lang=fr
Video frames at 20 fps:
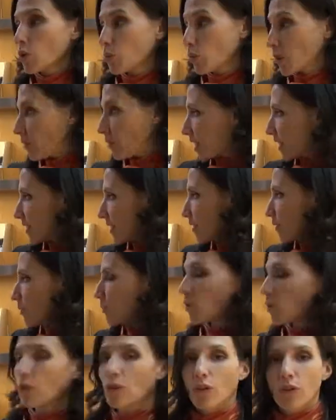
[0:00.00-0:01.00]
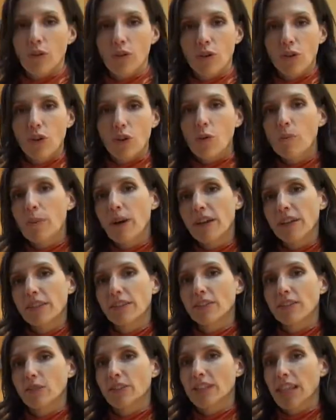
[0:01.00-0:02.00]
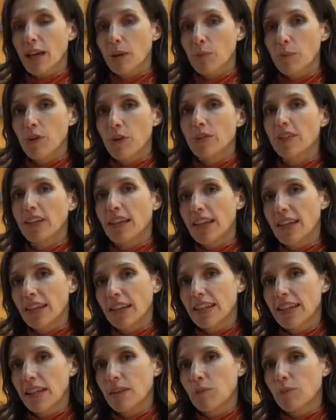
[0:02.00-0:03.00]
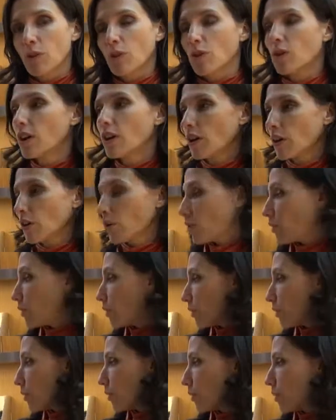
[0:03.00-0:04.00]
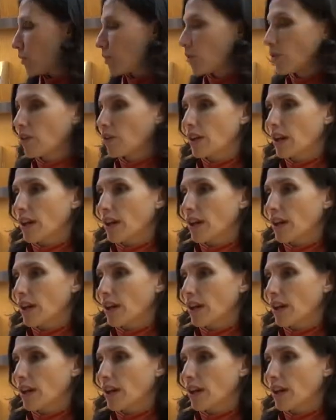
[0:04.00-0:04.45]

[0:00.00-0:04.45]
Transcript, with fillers: où effectivement euh, l'empreinte carbone et également euh,